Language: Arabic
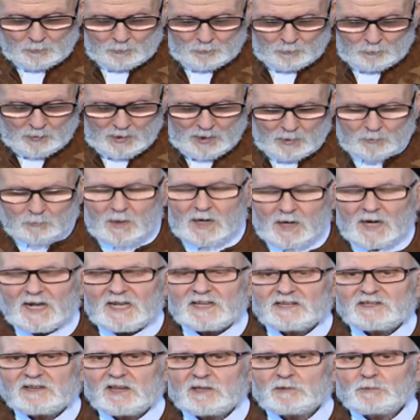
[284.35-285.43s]

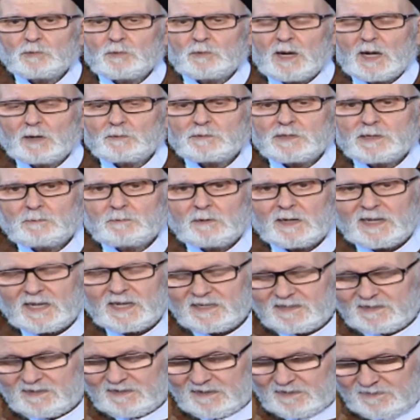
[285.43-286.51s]
وهو جد الأوس
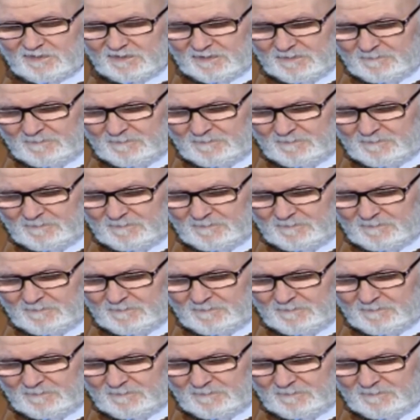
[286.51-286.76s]
والخزرج